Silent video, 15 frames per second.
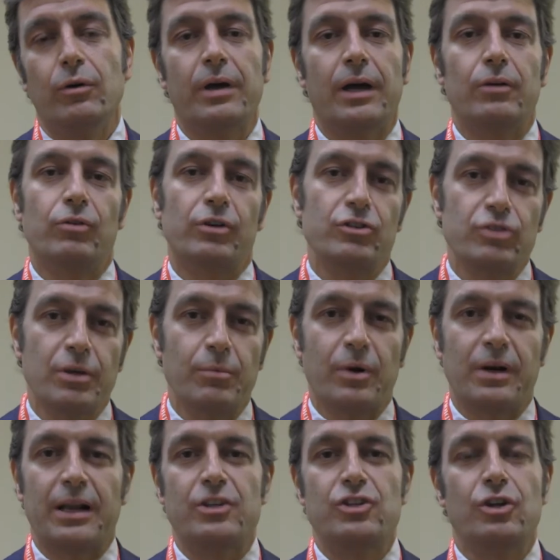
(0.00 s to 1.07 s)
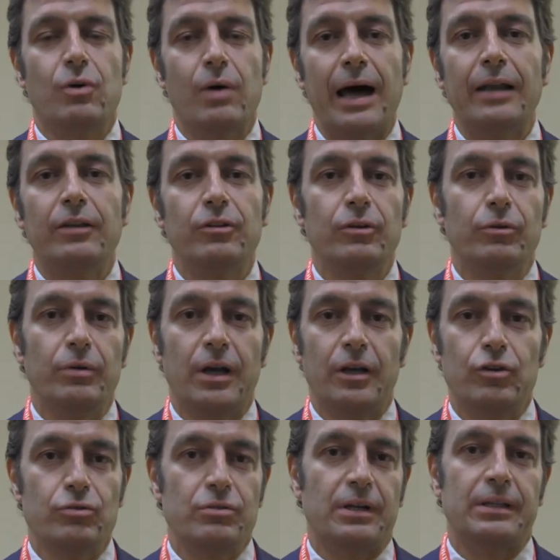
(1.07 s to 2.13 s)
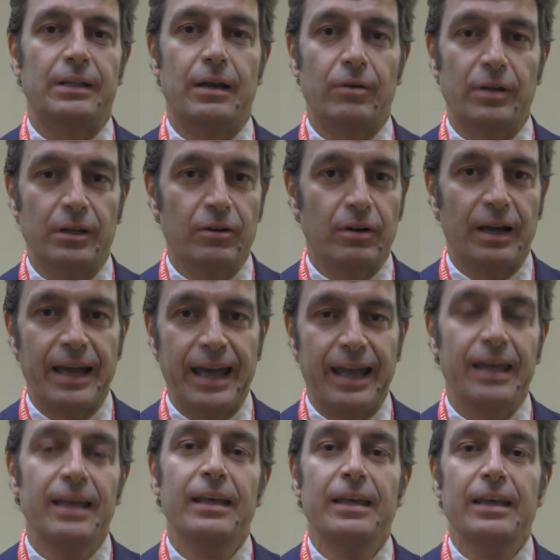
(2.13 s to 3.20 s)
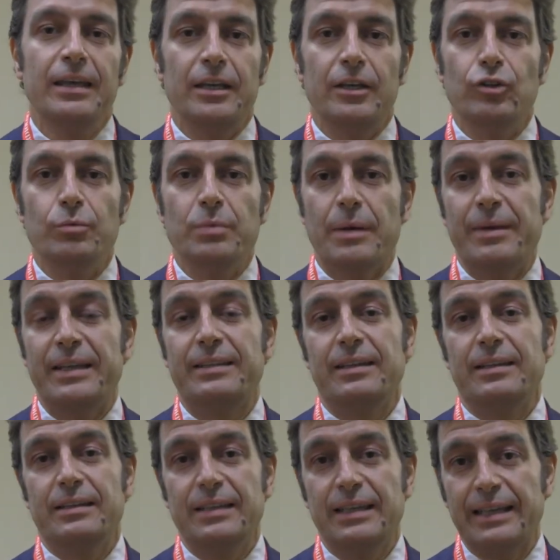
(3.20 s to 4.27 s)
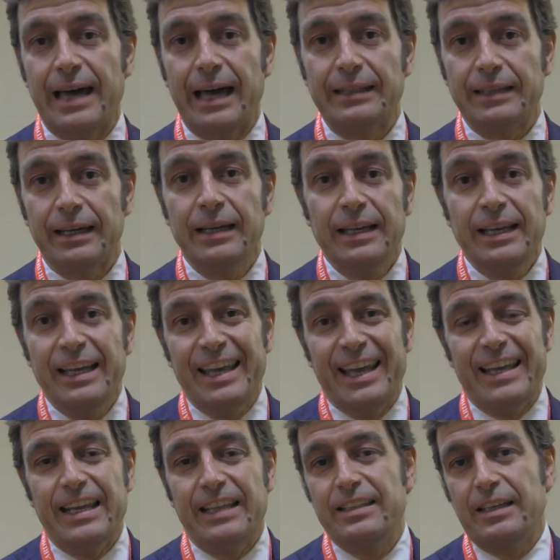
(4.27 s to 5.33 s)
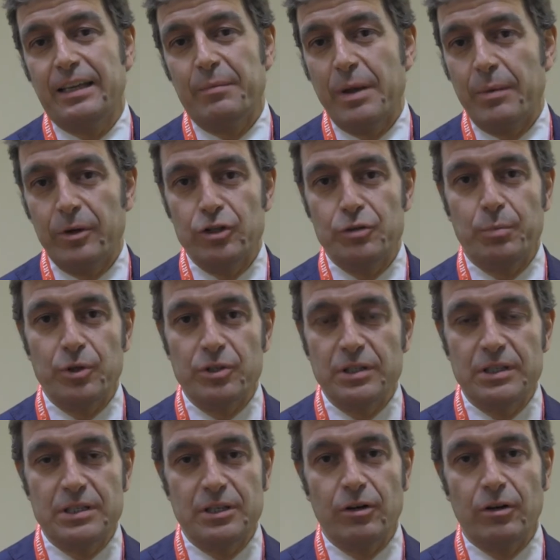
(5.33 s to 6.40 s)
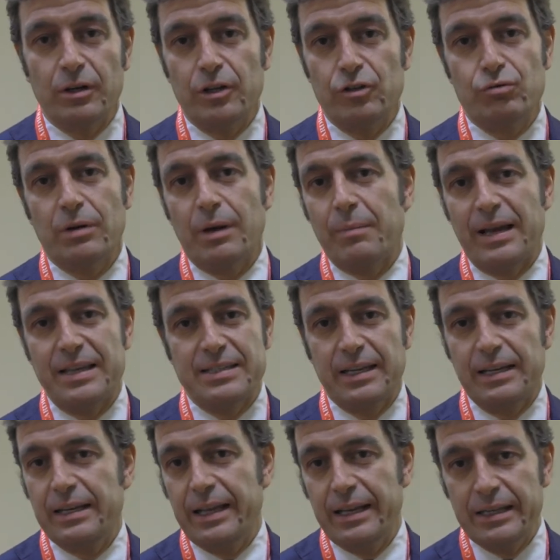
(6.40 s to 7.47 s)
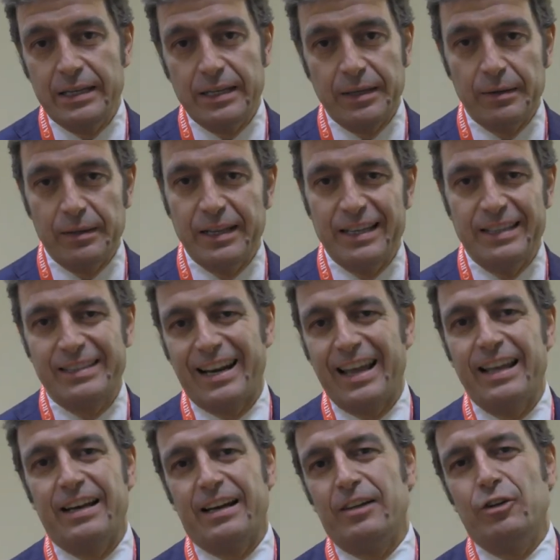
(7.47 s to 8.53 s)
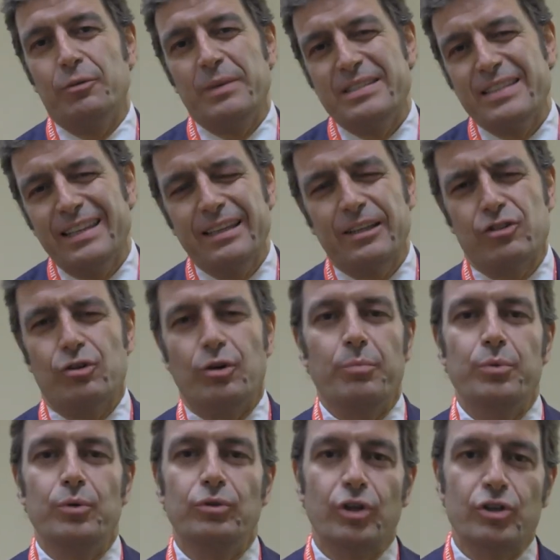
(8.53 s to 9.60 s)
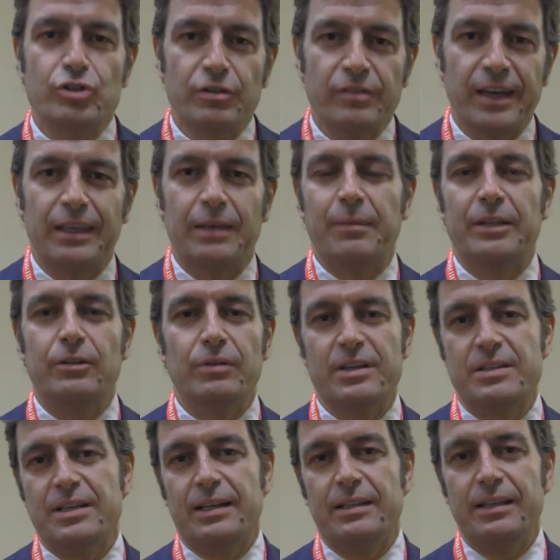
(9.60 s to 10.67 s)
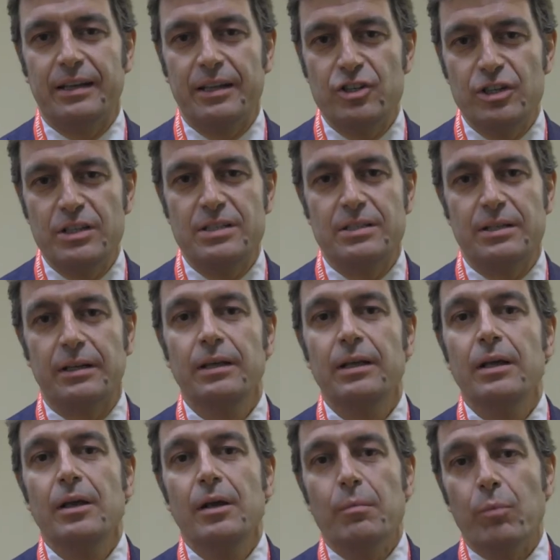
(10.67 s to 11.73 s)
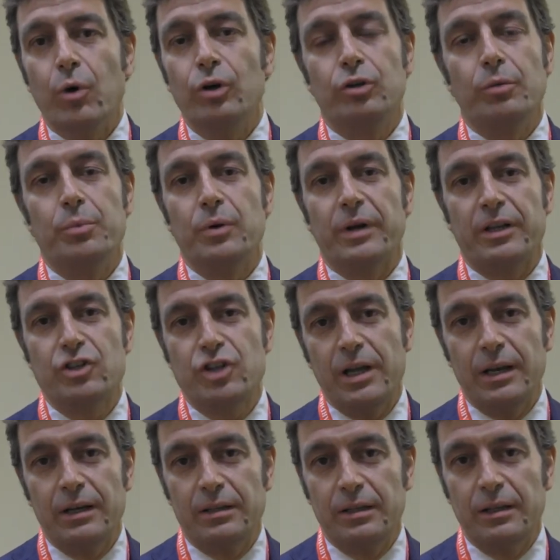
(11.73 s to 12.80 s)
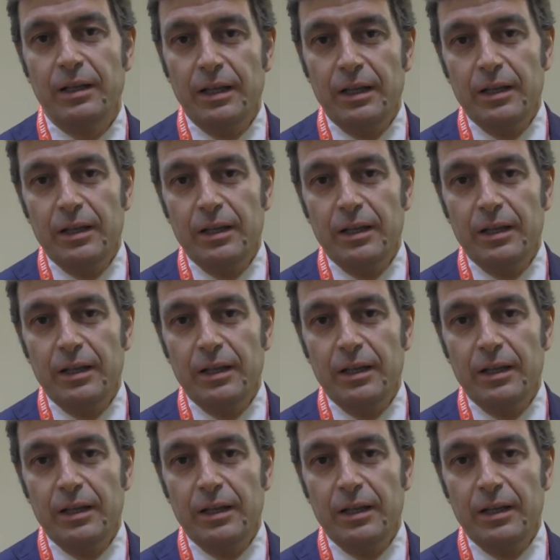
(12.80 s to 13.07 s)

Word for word: che hanno un rischio emorragico alto in cui la chiusura dell'auricola è indubbiamente indicata e i dati che abbiamo a disposizione sulla base degli, dei trial randomizzati che sono piuttosto vecchi ma di una serie di registri molto più recenti